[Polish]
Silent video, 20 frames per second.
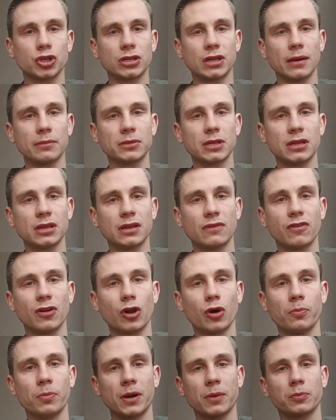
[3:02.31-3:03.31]
że tamten
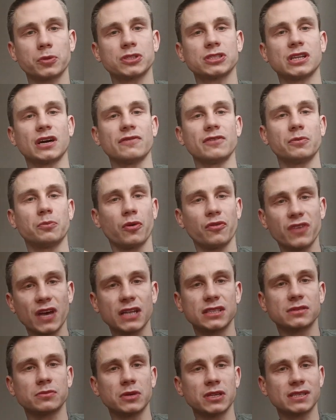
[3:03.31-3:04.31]
deweloper postawi
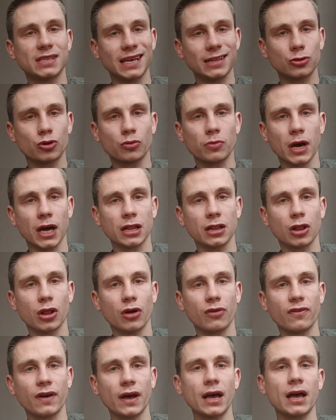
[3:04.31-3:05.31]
powiedzmy centrum
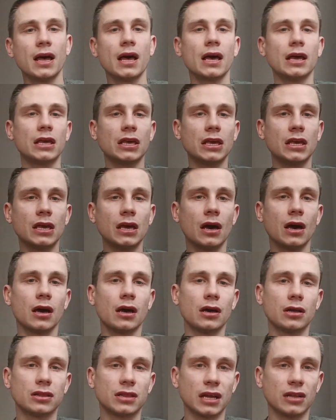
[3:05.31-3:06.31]
handlowe i
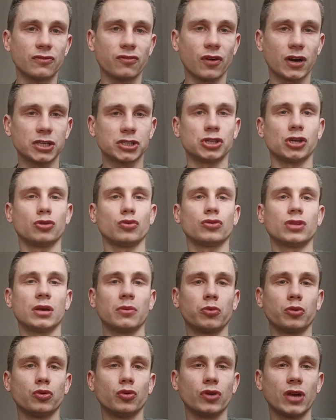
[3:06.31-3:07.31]
ten właśnie
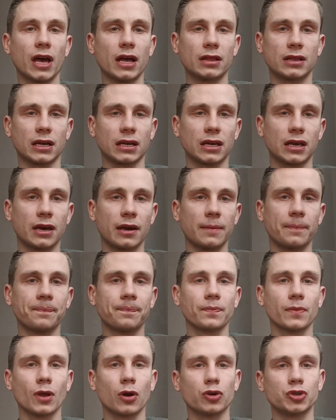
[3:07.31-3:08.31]
tutaj buduje takie
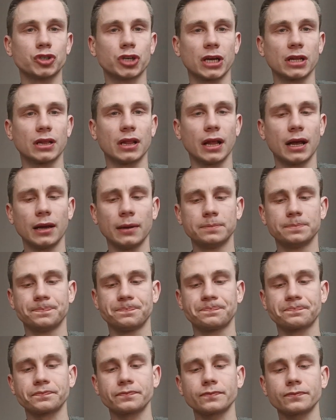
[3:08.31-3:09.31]
osiedle
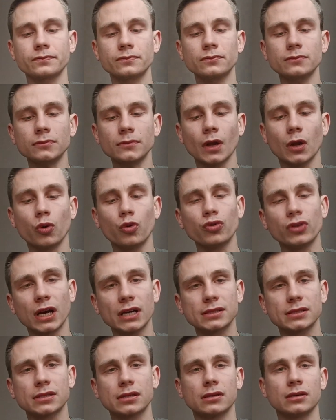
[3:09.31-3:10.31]
u
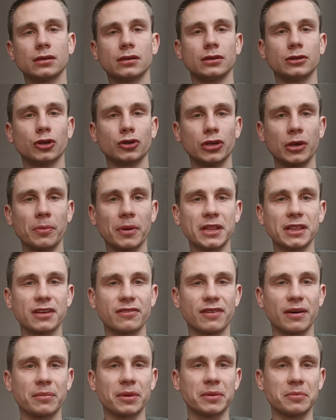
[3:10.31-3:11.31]
nas, y, no nie
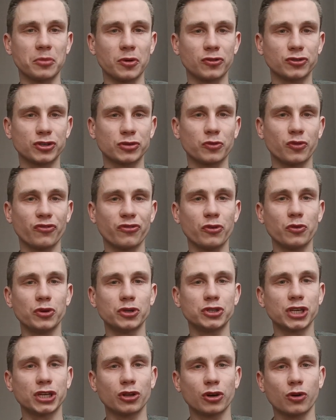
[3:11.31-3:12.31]
będę Wam może mówił
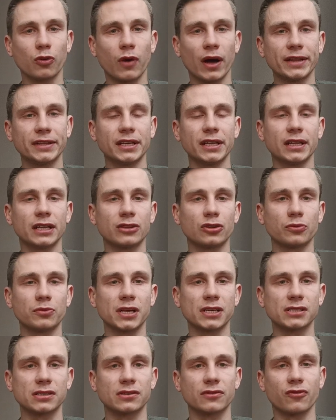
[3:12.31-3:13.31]
gdzie dokładnie,
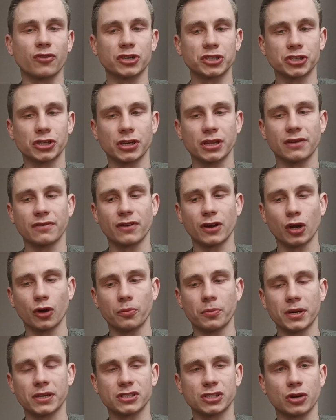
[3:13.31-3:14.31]
natomiast właśnie
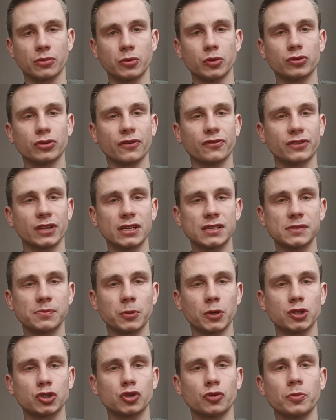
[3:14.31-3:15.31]
deweloper zrobił to w ten
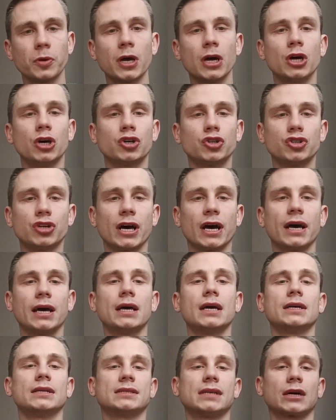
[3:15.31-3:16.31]
sposób, że
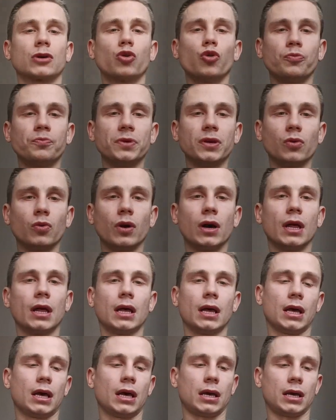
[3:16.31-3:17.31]
zakupił
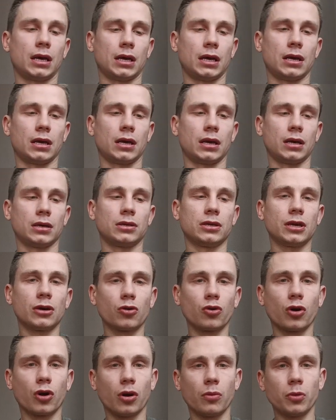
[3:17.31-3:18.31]
y,
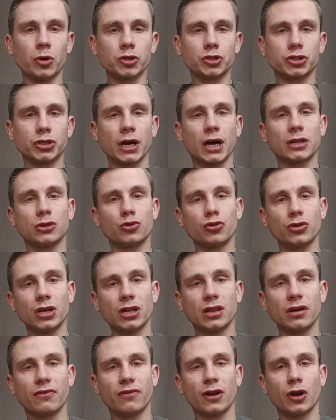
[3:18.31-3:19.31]
nieruchomość, a
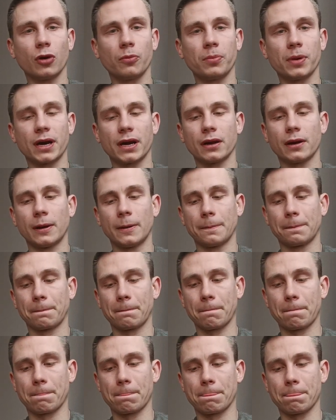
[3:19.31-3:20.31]
drugi deweloper
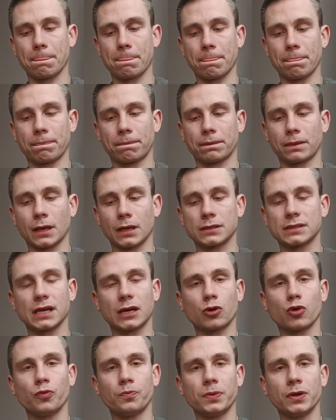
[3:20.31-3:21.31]
mm,
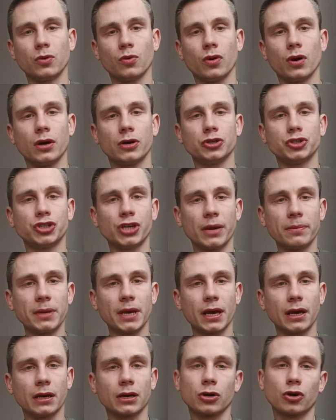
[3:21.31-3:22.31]
zakupił
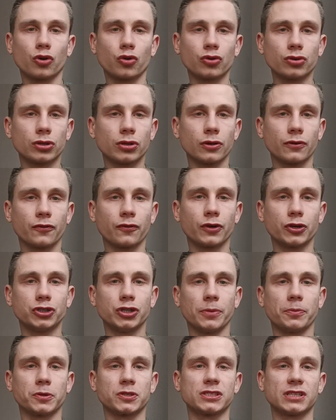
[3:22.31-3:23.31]
ziemię, grunt,
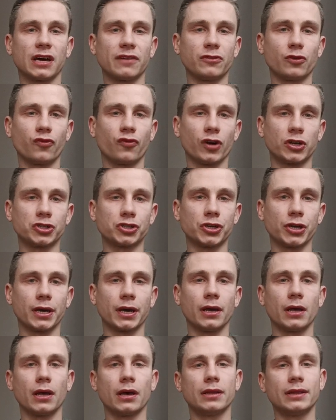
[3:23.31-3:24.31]
gdzie postawił
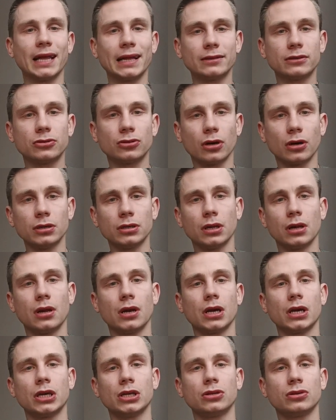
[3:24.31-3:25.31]
właśnie netto
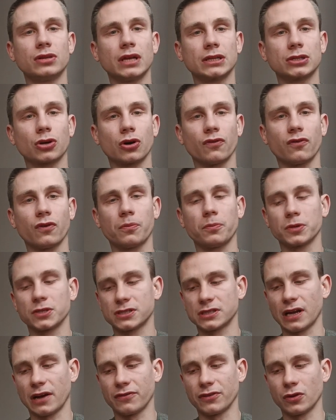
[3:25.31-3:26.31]
i dodatkowo
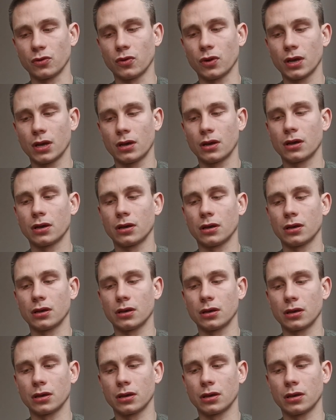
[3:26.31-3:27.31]
postawił
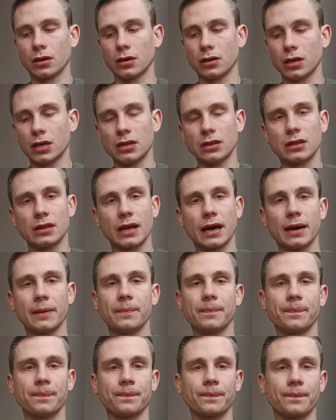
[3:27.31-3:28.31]
y,
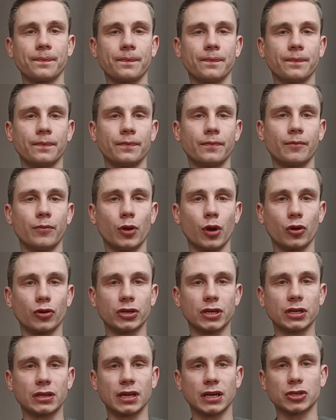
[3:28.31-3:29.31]
inne mm,
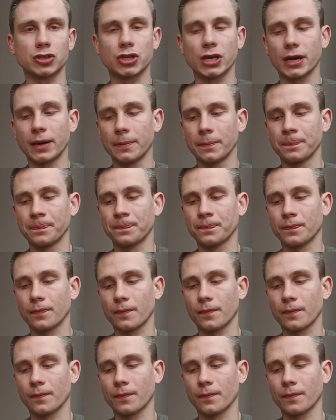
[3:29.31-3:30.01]
bloki. Także